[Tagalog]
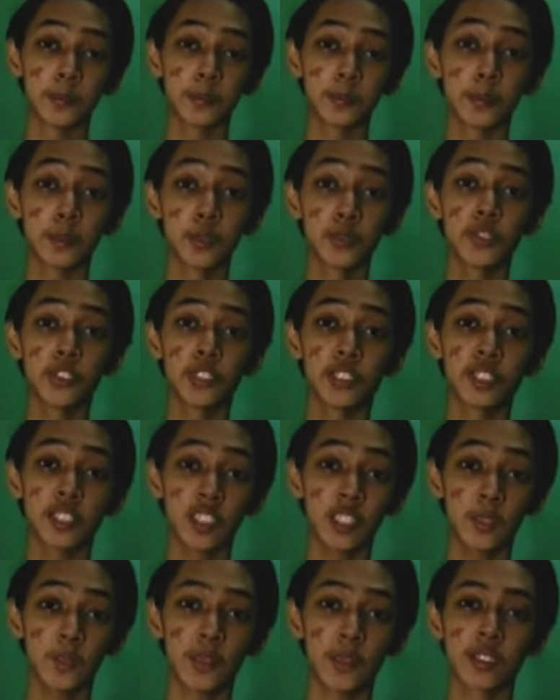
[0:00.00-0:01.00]
move on
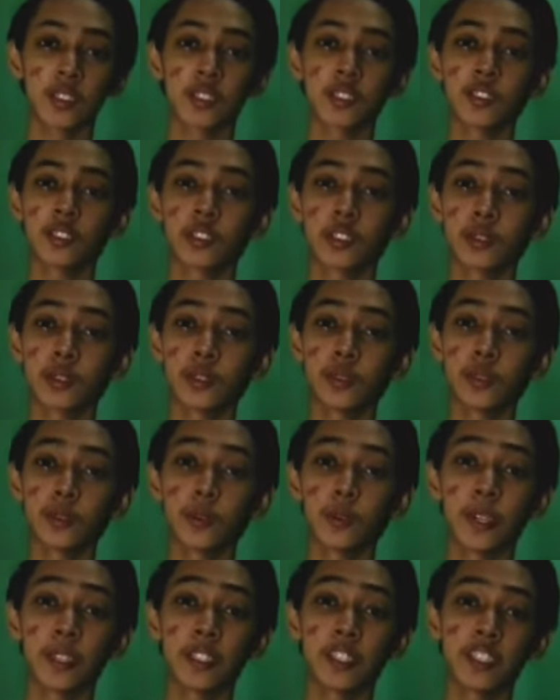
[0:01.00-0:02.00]
tips. So,
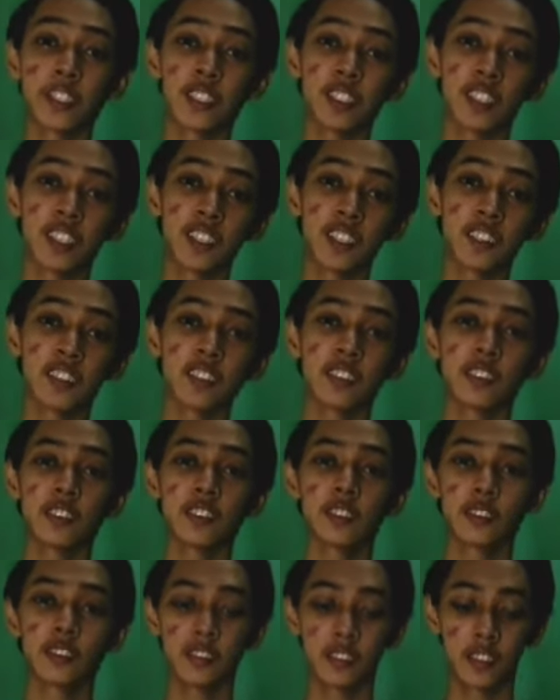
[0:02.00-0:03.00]
pwede rin yan.
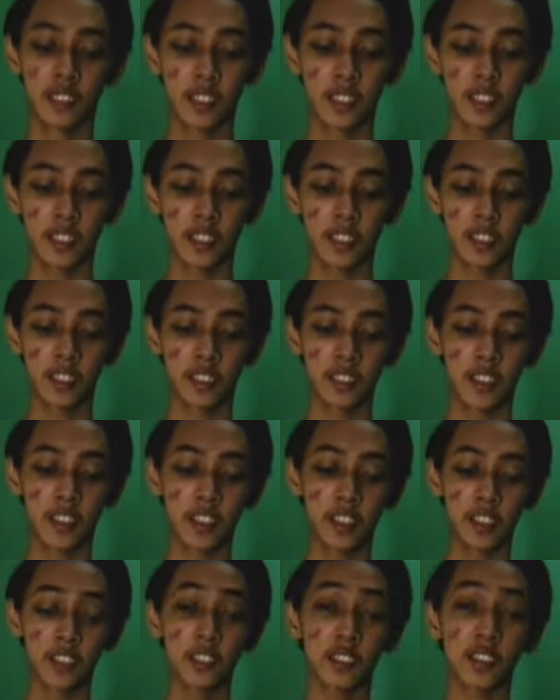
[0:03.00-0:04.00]
And
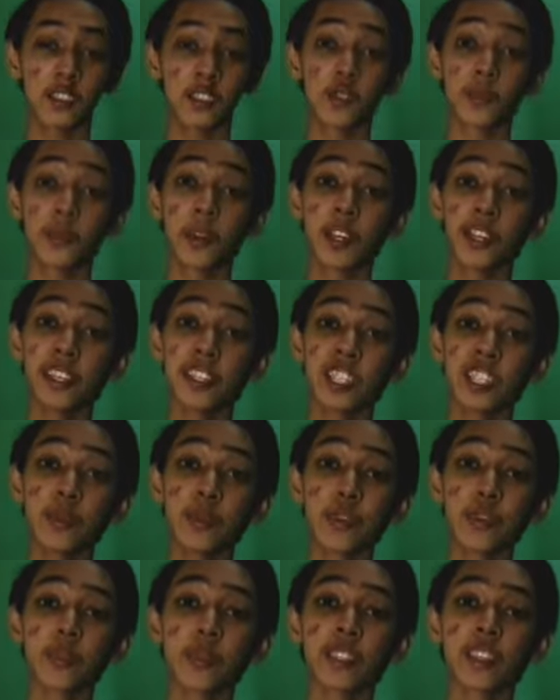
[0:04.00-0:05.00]
then, kung magaling ka naman
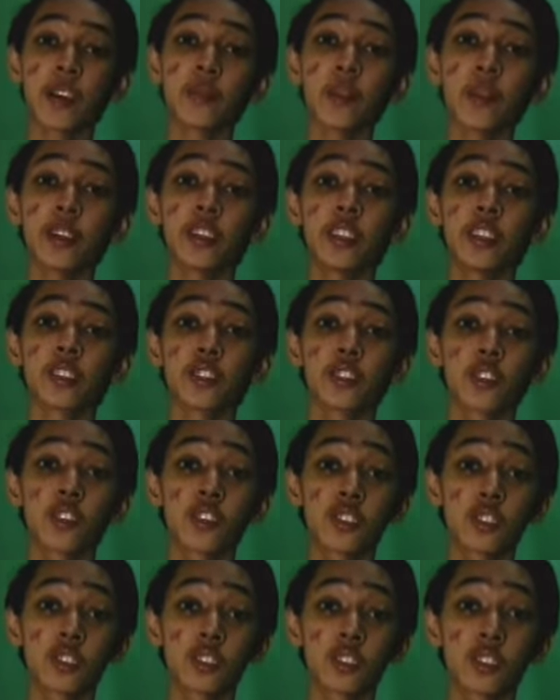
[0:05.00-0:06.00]
kumanta, pwedeng
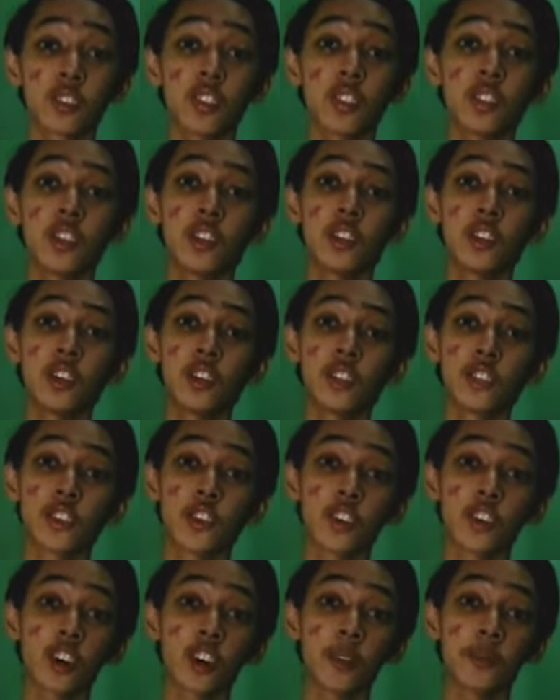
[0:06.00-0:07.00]
song
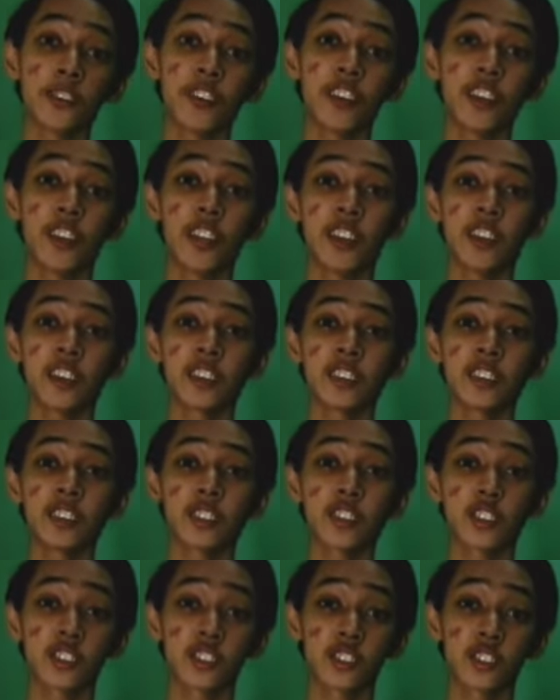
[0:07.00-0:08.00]
song cover, ayan,
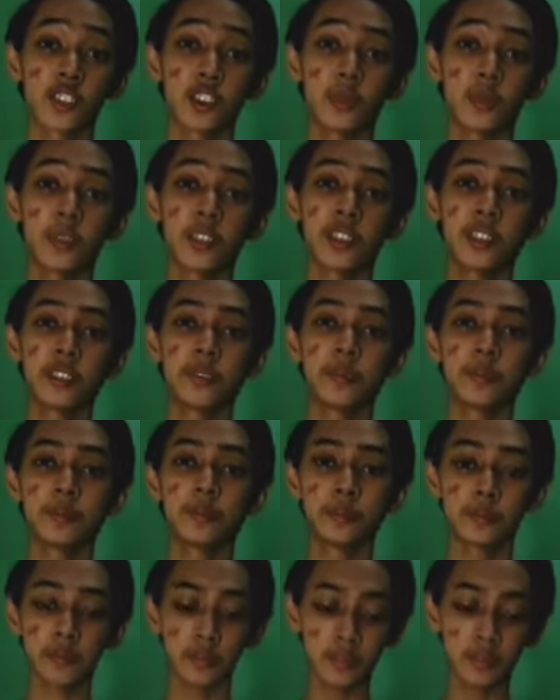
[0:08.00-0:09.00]
songs cover.
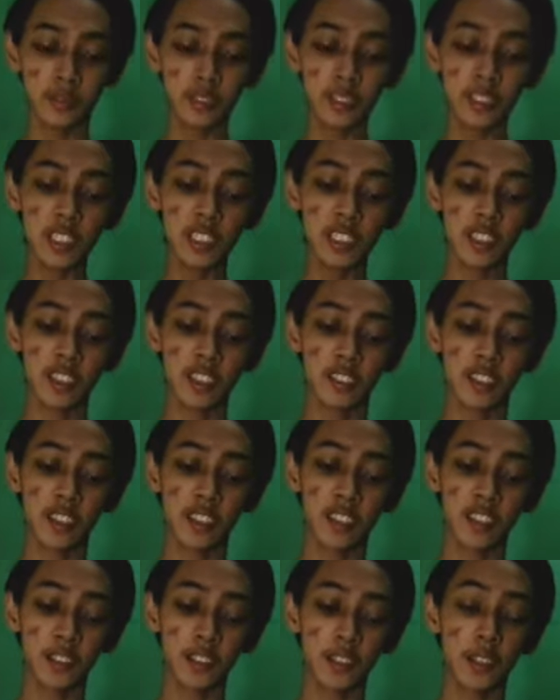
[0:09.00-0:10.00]
And
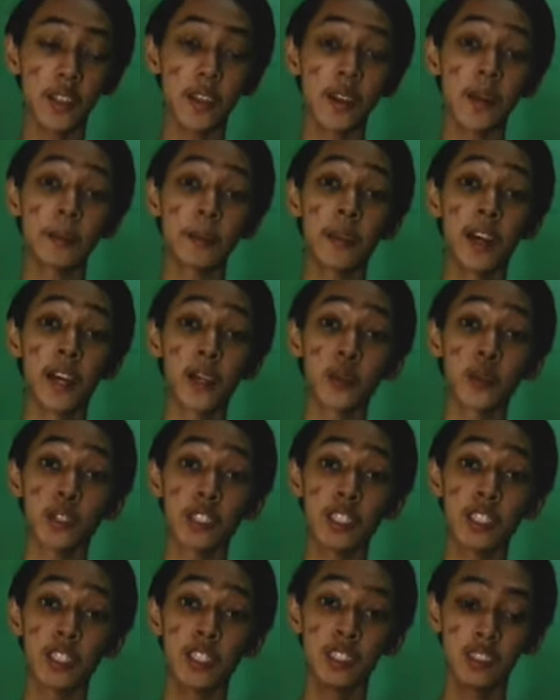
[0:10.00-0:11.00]
then,
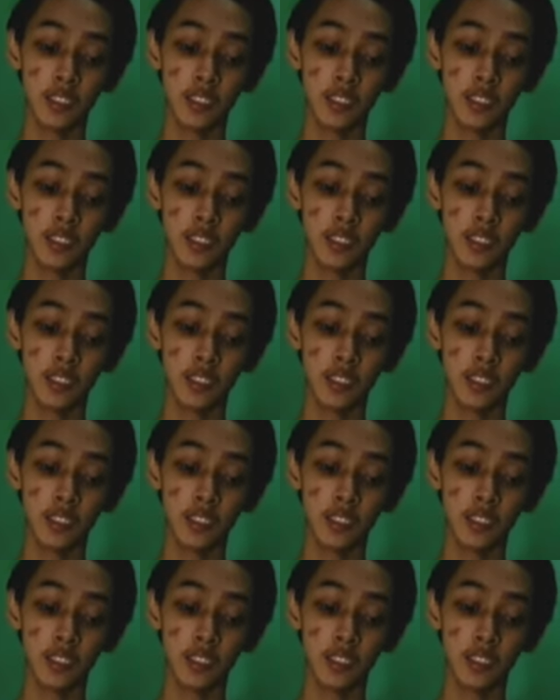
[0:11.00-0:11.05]
parody.